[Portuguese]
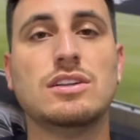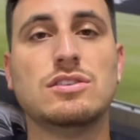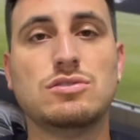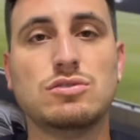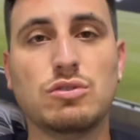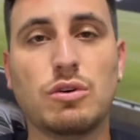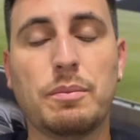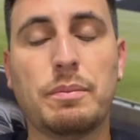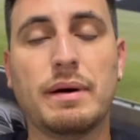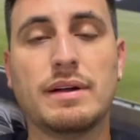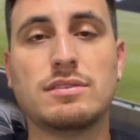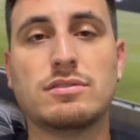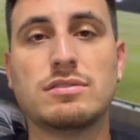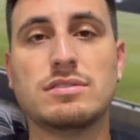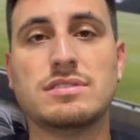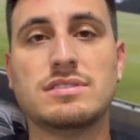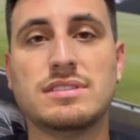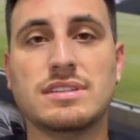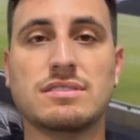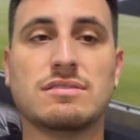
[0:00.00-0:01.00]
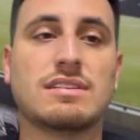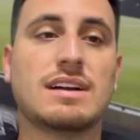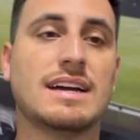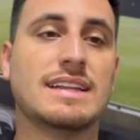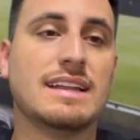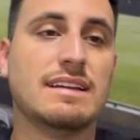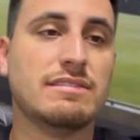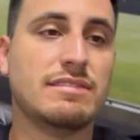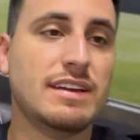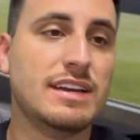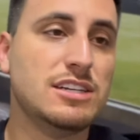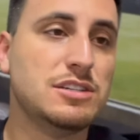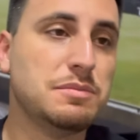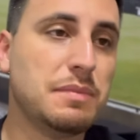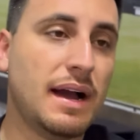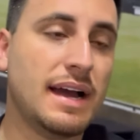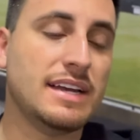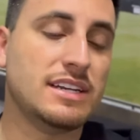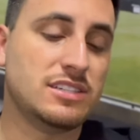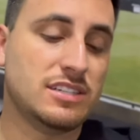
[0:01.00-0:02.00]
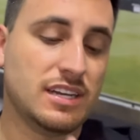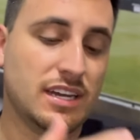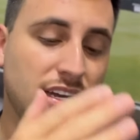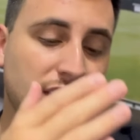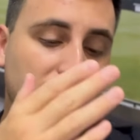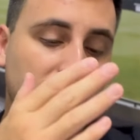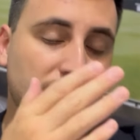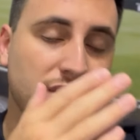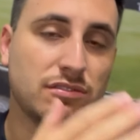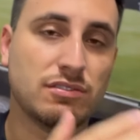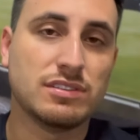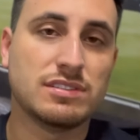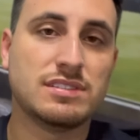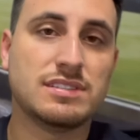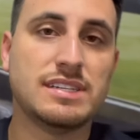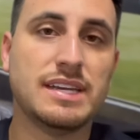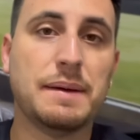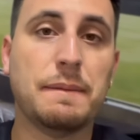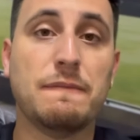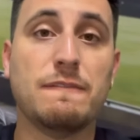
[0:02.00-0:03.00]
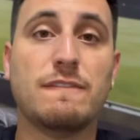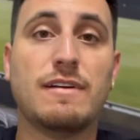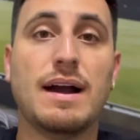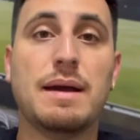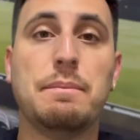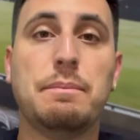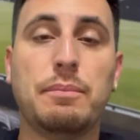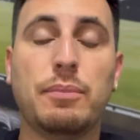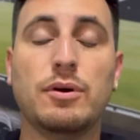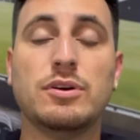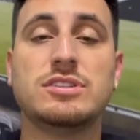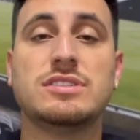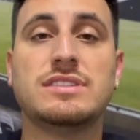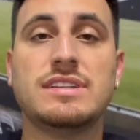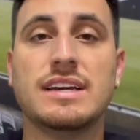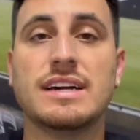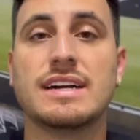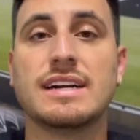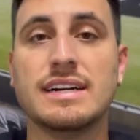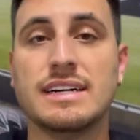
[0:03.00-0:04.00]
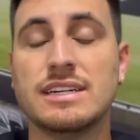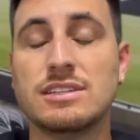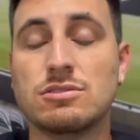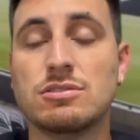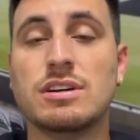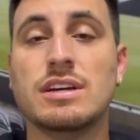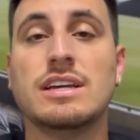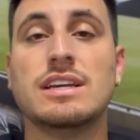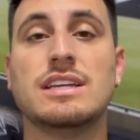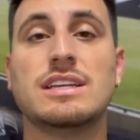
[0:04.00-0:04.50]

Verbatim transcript: do patrocínio, cada vez mais que você vai postergando,